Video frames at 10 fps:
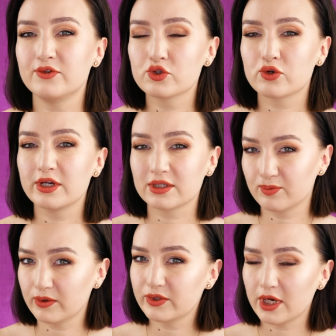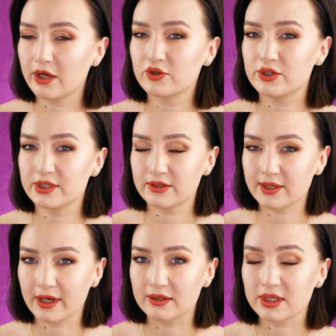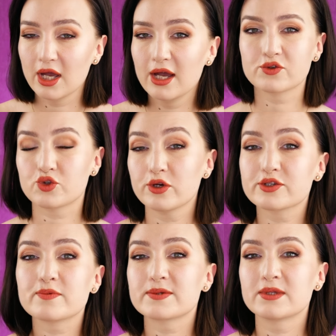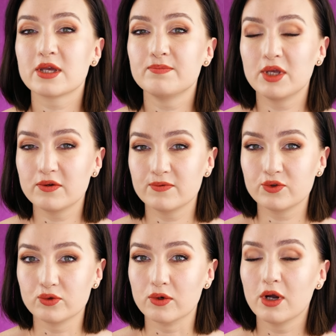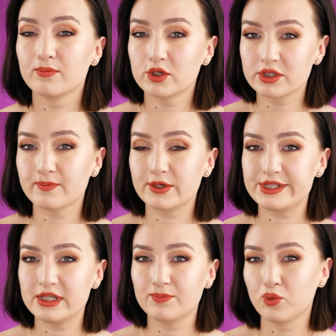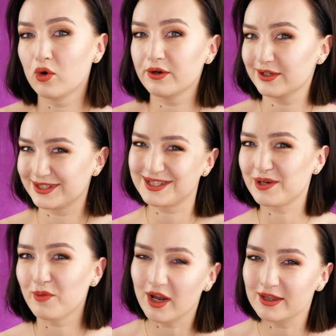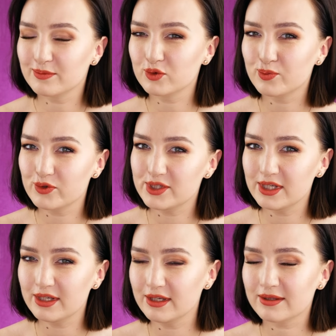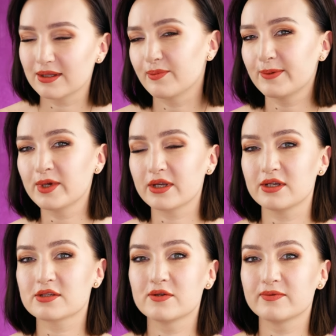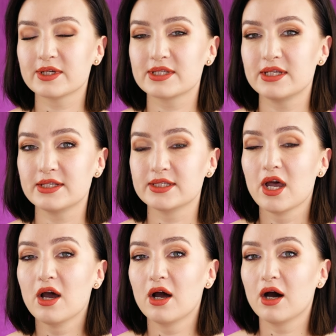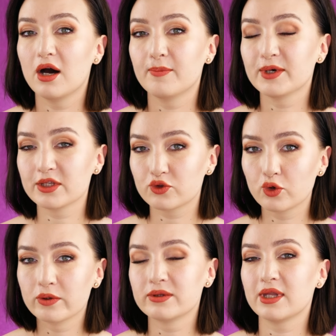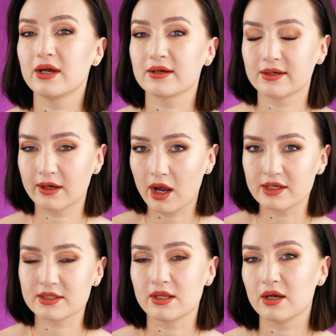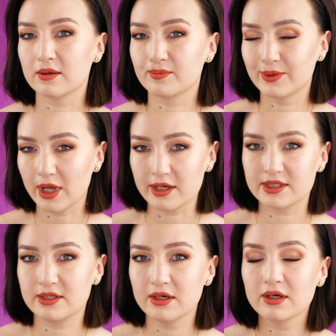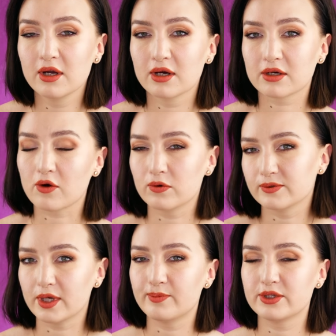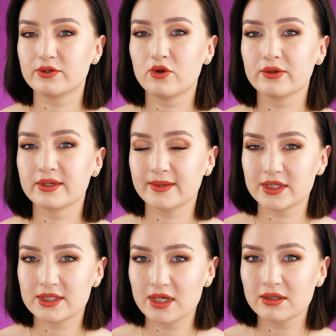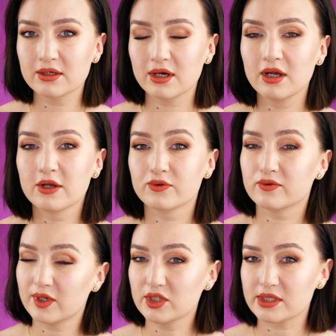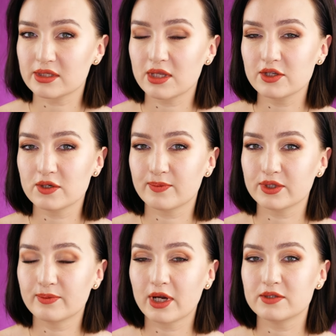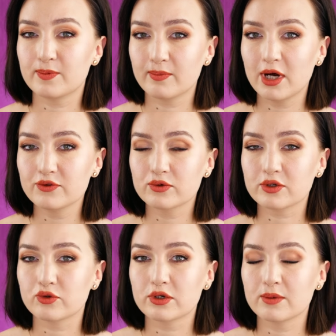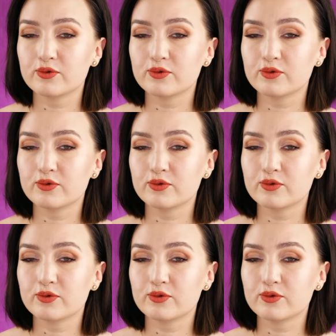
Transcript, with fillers: вижу этот повторяющийся тренд. Что я, собственно, имею в виду? Можно пойти по экстремальному пути, и, например, если у вас есть а, монотонное красное платье, какого-то определенного оттенка, то ваша задача подобрать помаду, которая